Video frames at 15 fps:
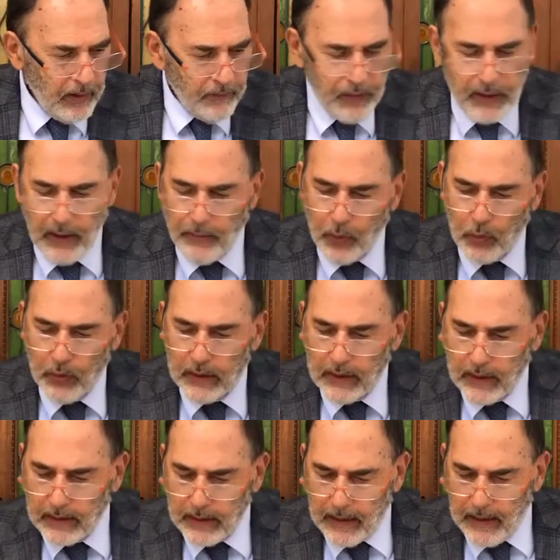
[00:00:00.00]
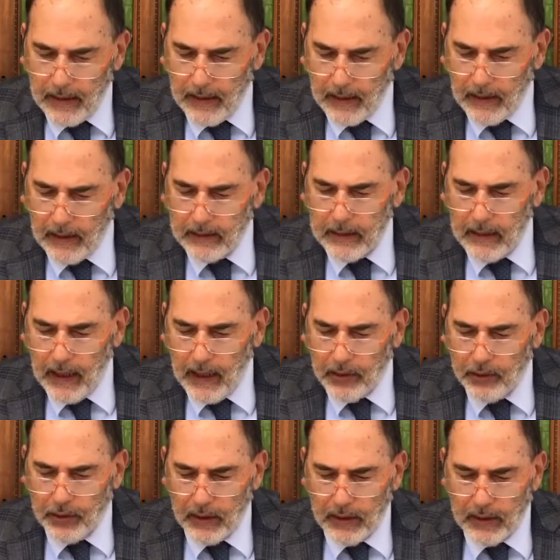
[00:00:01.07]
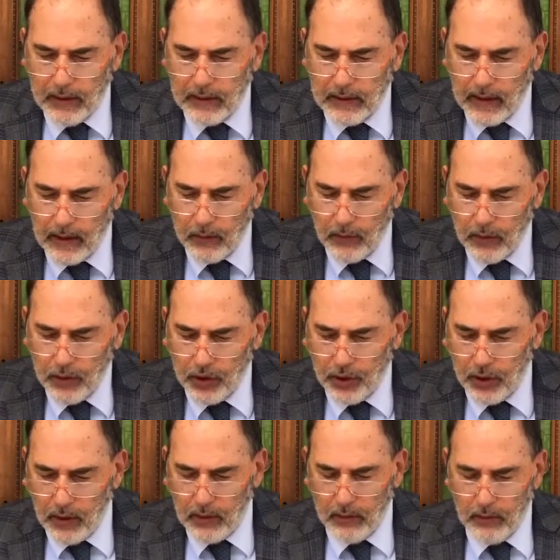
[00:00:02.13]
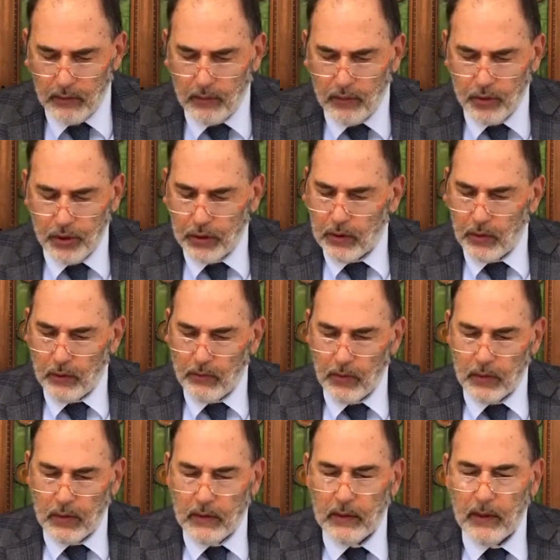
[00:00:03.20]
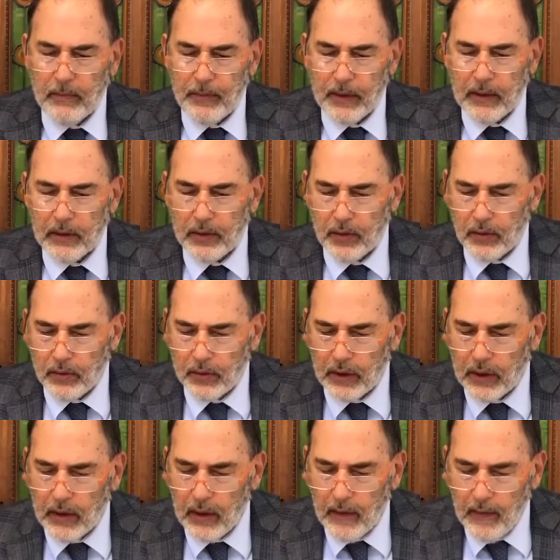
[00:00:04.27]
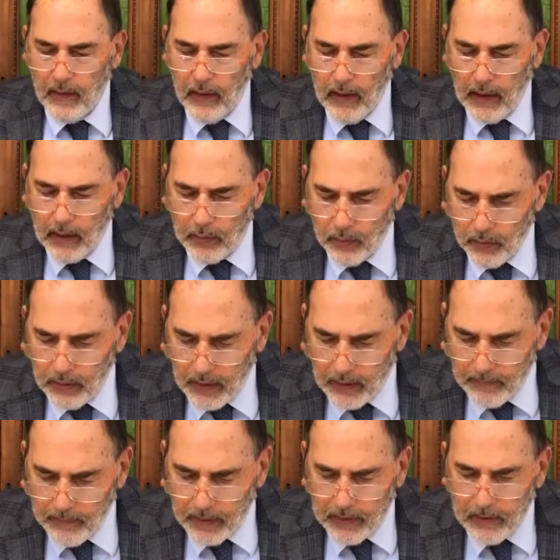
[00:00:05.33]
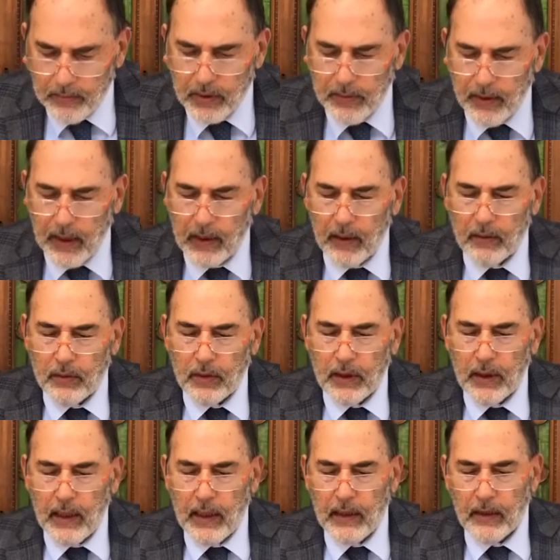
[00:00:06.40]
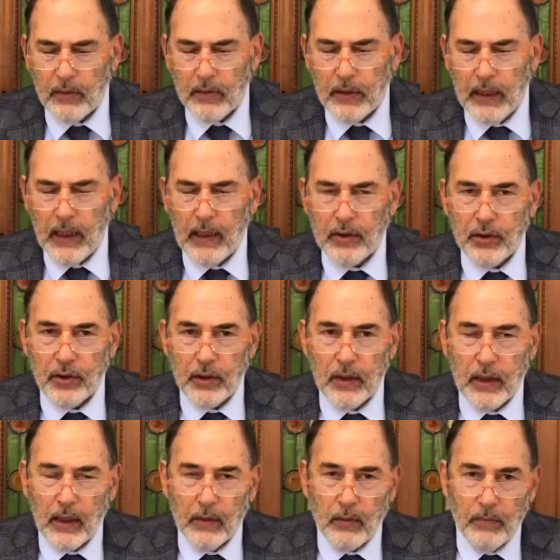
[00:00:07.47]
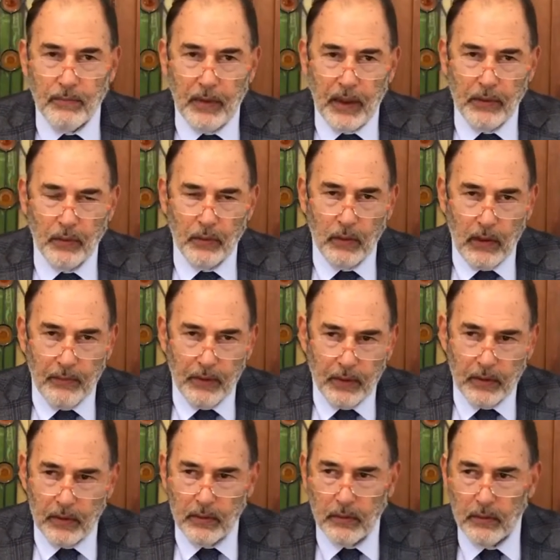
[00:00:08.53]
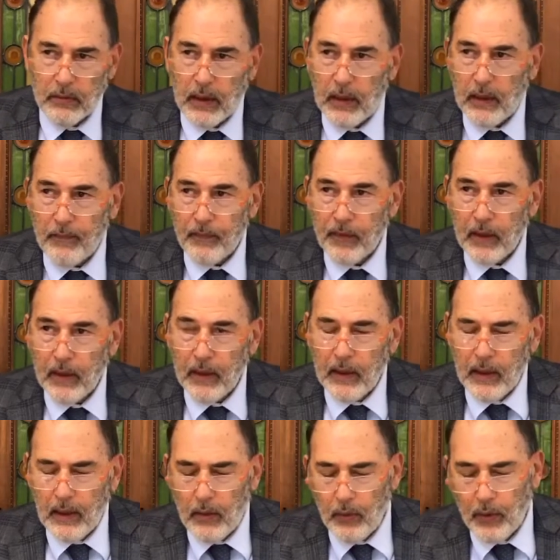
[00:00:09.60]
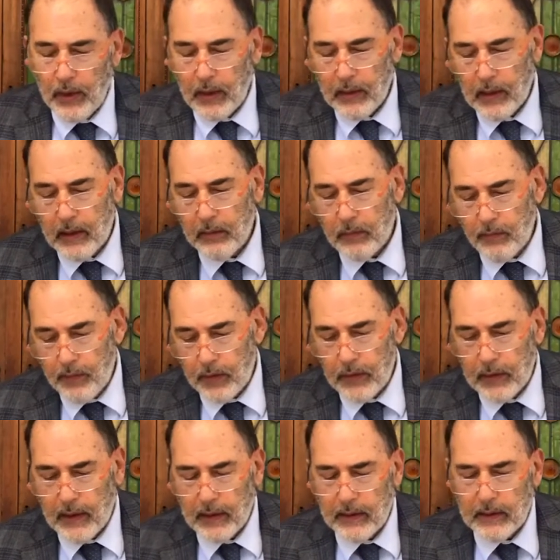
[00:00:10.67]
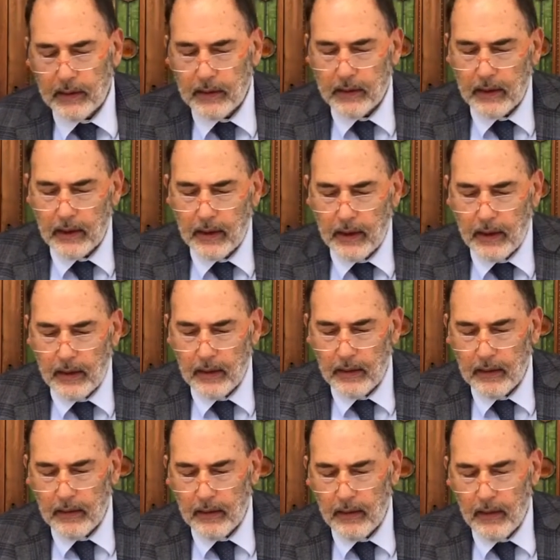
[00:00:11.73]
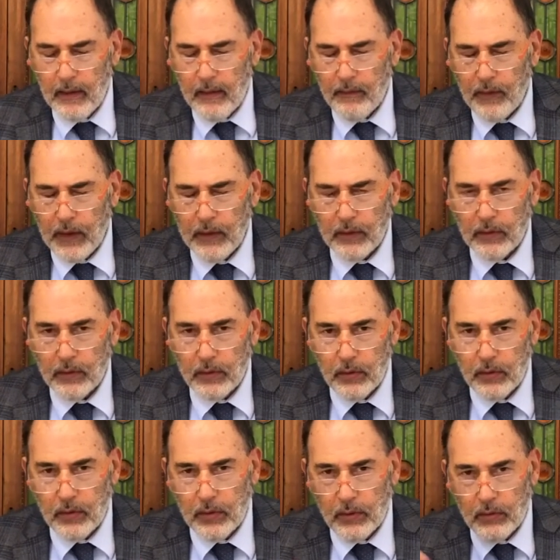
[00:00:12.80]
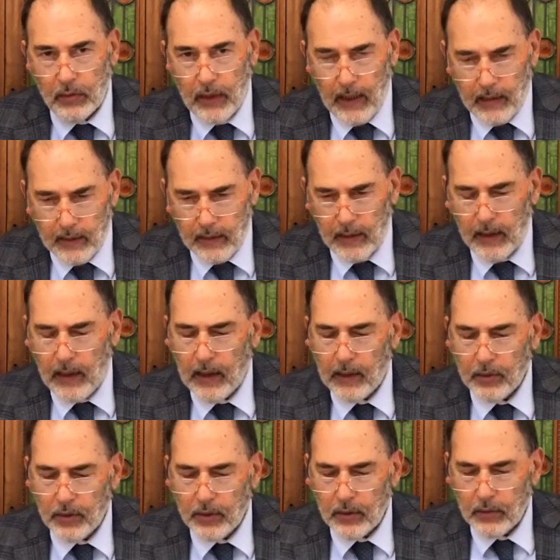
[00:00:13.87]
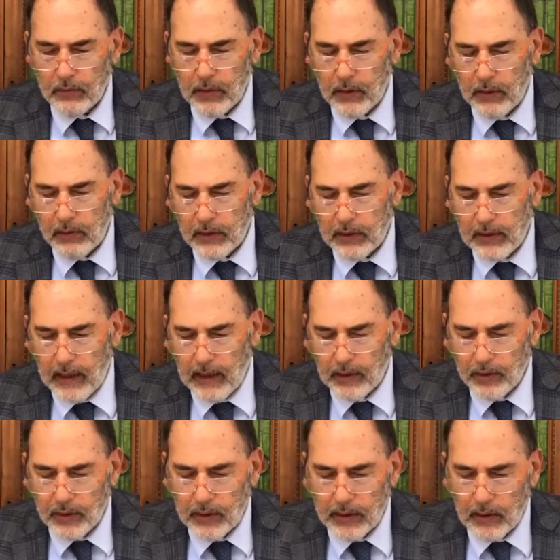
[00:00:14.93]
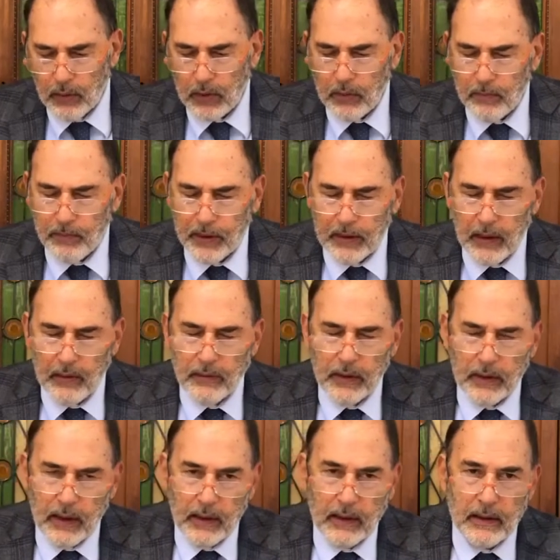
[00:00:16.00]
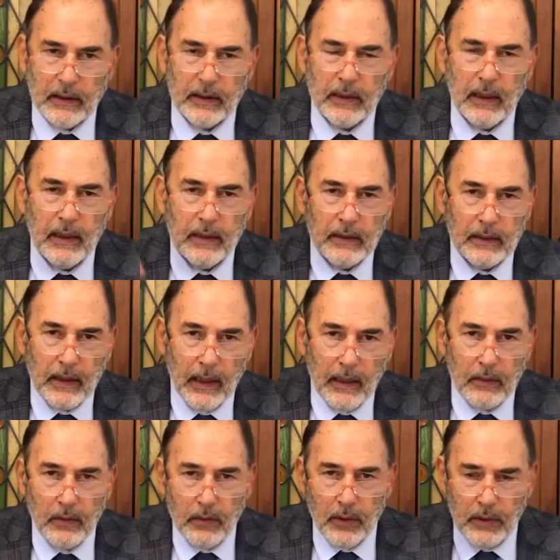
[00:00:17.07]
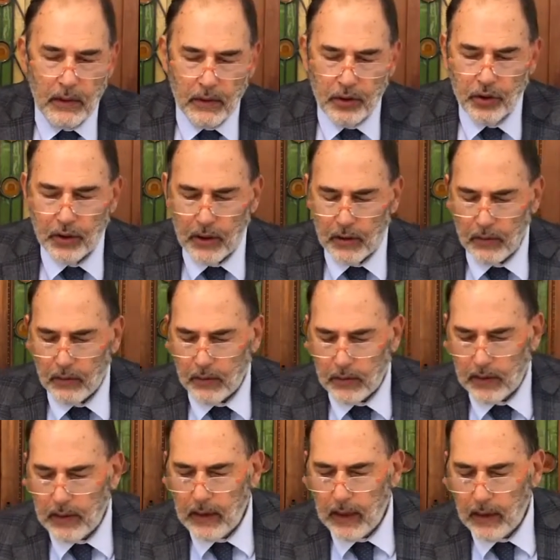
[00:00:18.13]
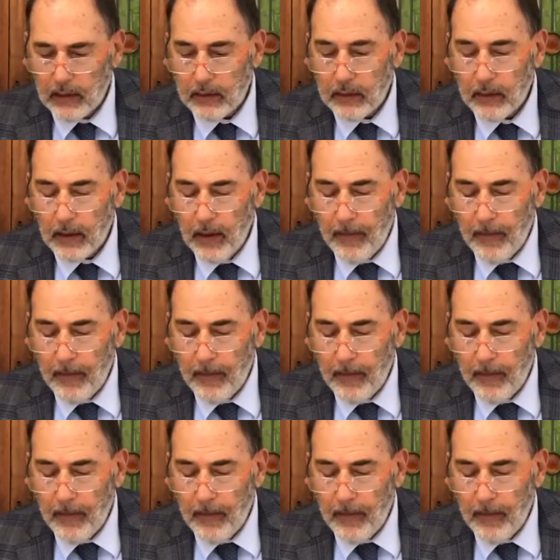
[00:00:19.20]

Vediamo questa scala di angeli che salgono e scendono, ci sono molte interpretazioni, alcuni rabbanim si vegano che erano gli angeli che accompagnano una persona e lui andando fuori da Erez Israel viene sostituito con altri angeli, quindi questi angeli che lo accompagnavano in Erez Israel salgono e ne discendono degli altri.